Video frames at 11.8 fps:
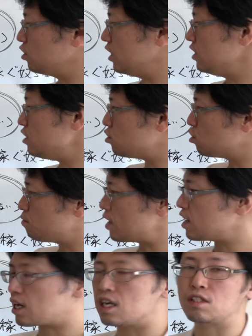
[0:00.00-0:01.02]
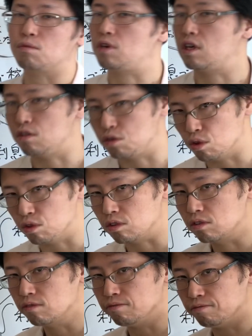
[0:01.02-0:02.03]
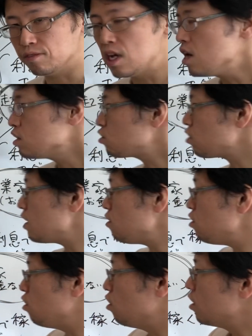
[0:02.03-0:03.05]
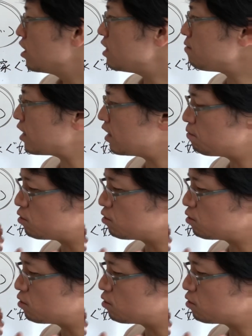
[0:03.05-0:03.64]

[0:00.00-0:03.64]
25で25万円返してもらえるでしょ。それを、今ね、